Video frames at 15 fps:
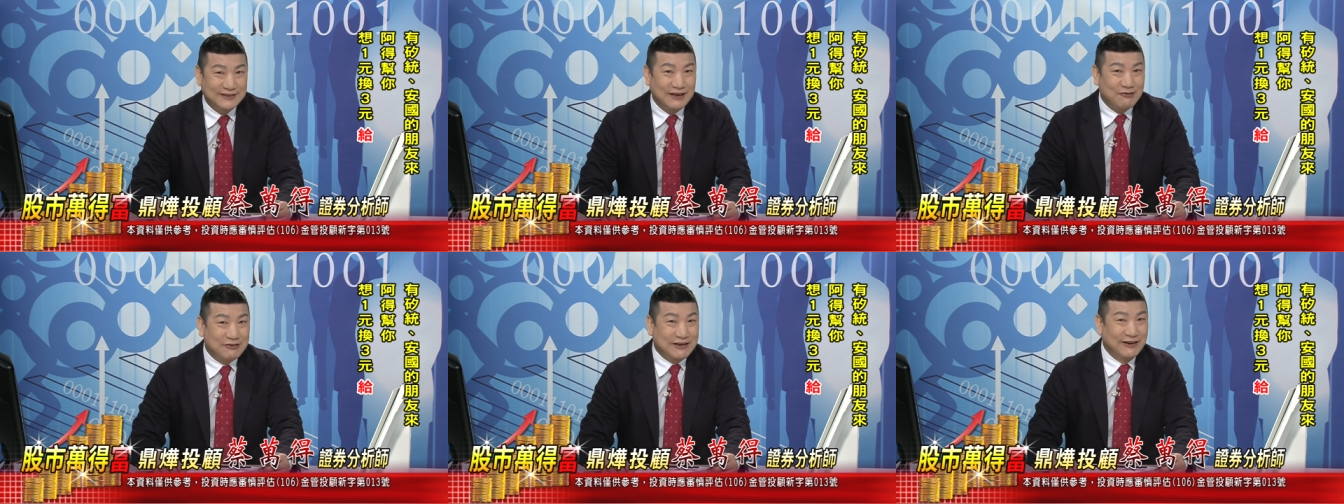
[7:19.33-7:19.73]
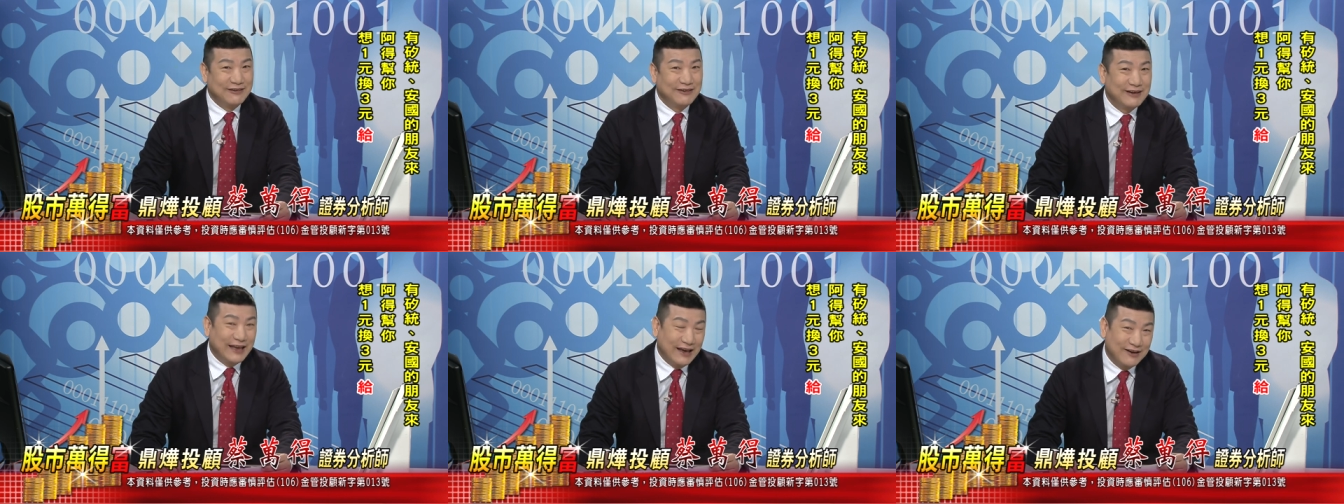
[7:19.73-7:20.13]
那我
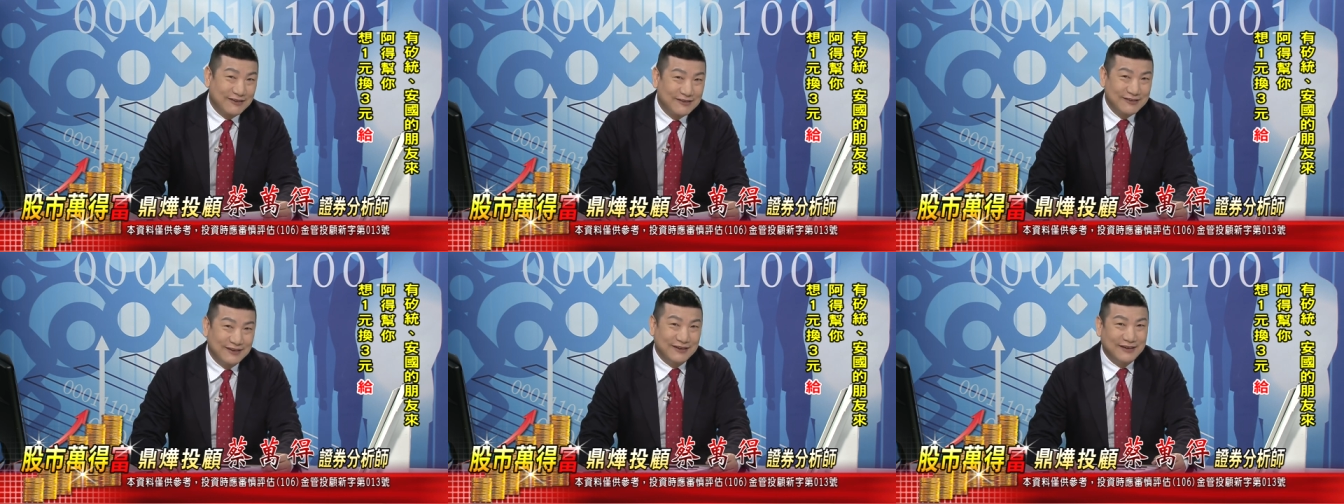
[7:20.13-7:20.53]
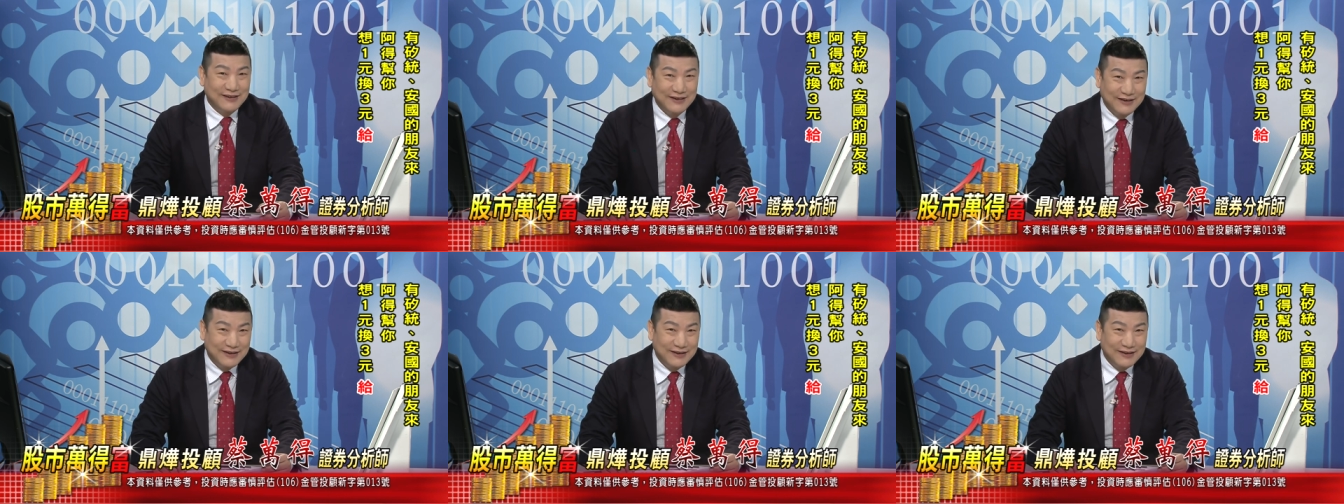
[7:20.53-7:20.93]
可怜，
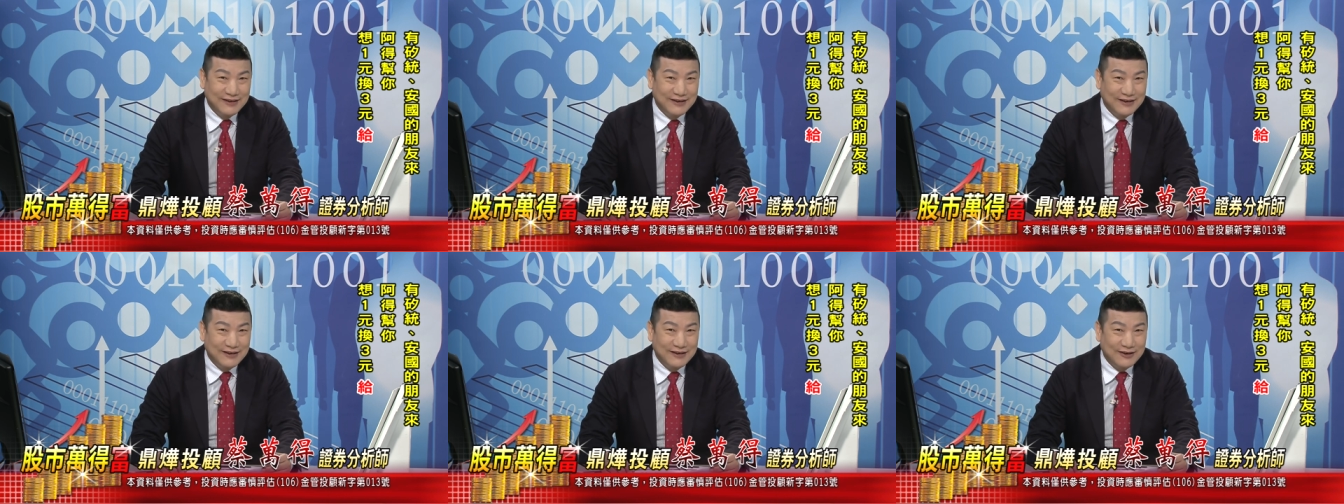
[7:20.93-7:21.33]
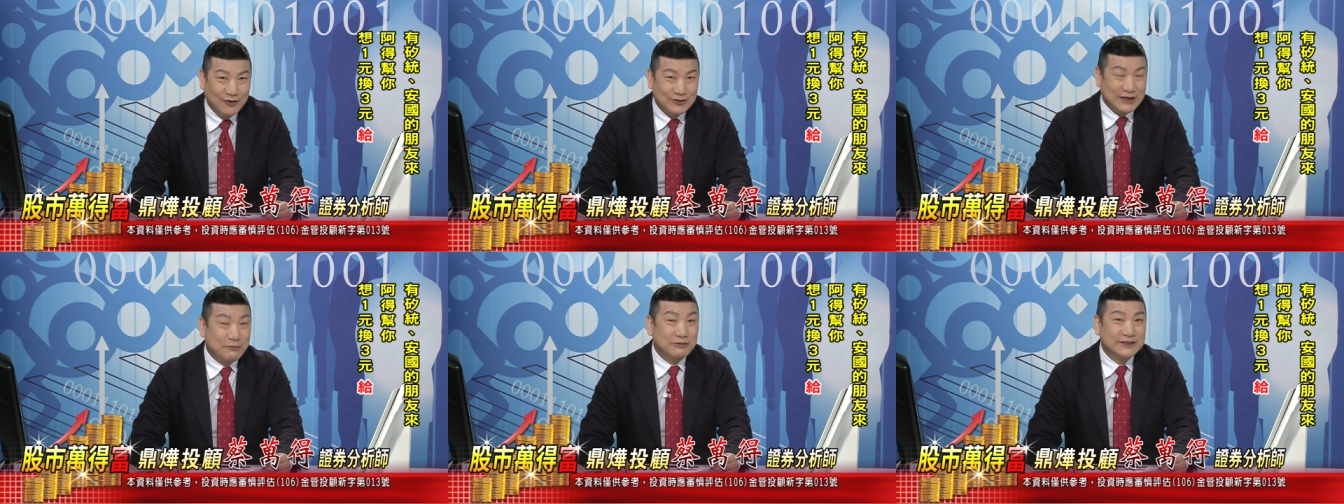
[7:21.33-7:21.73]

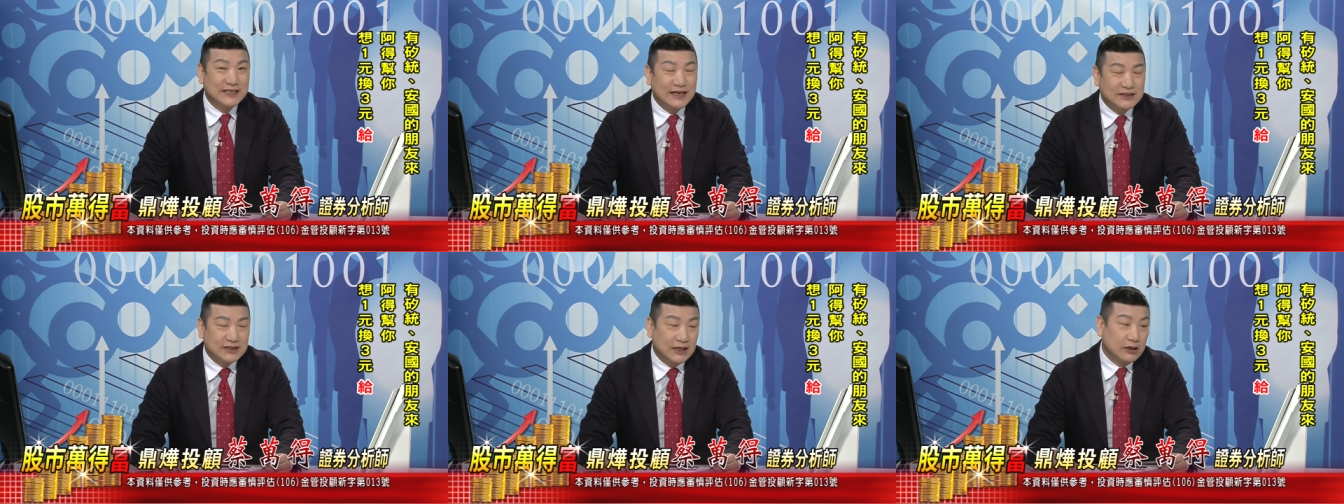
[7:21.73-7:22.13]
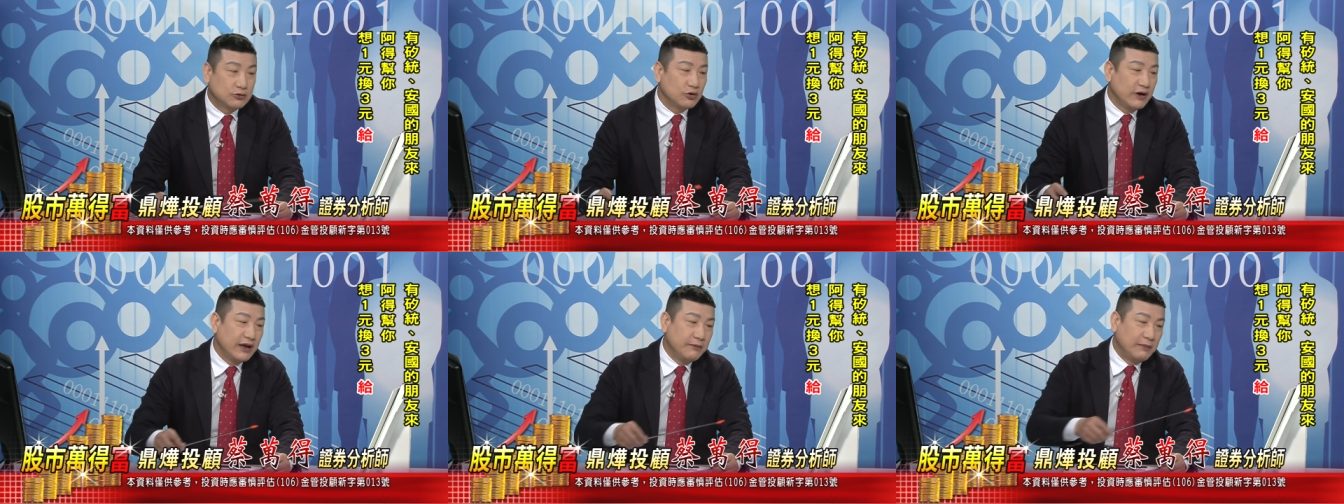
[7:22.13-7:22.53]
我才不相信啊，
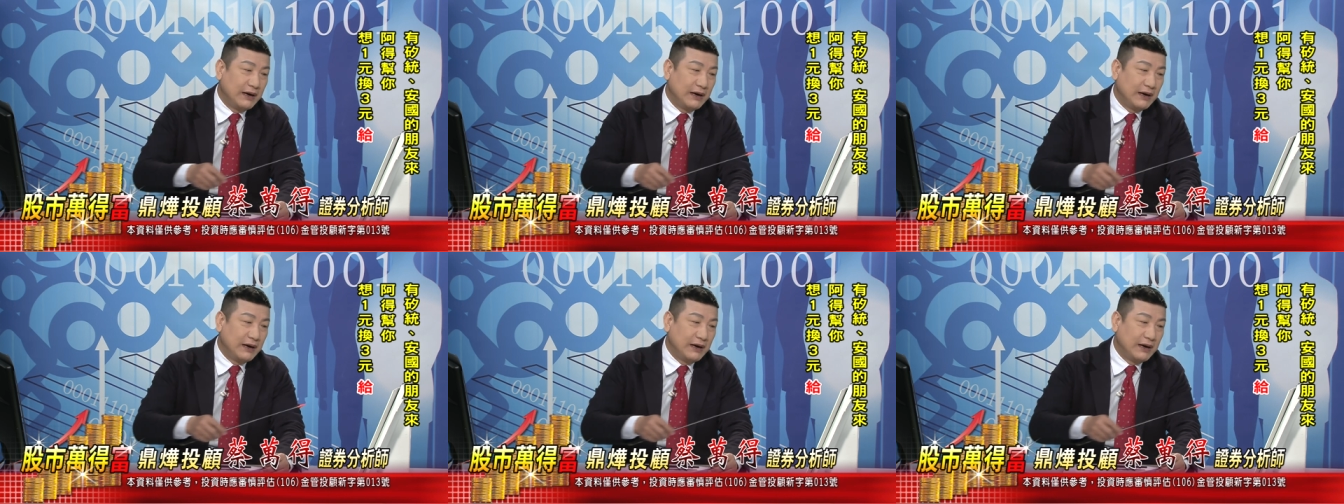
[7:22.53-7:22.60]
对